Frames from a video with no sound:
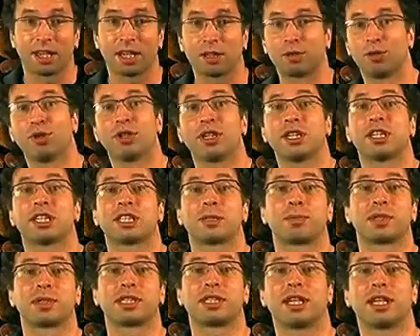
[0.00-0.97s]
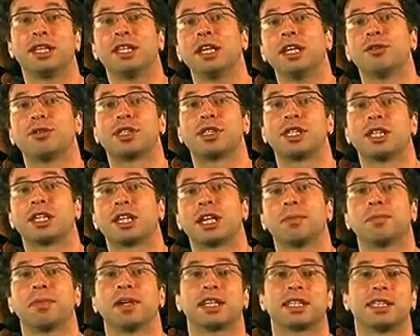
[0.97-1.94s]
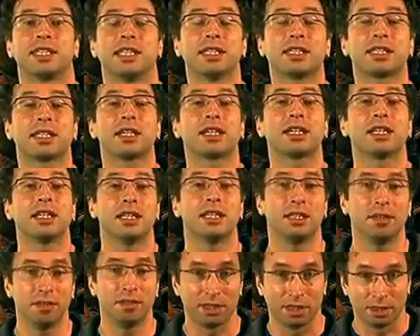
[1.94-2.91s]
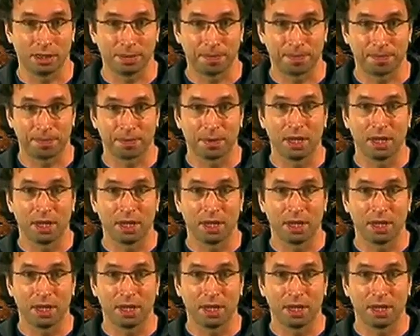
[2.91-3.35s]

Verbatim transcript: которые распространяются на компакт-дисках и DVD.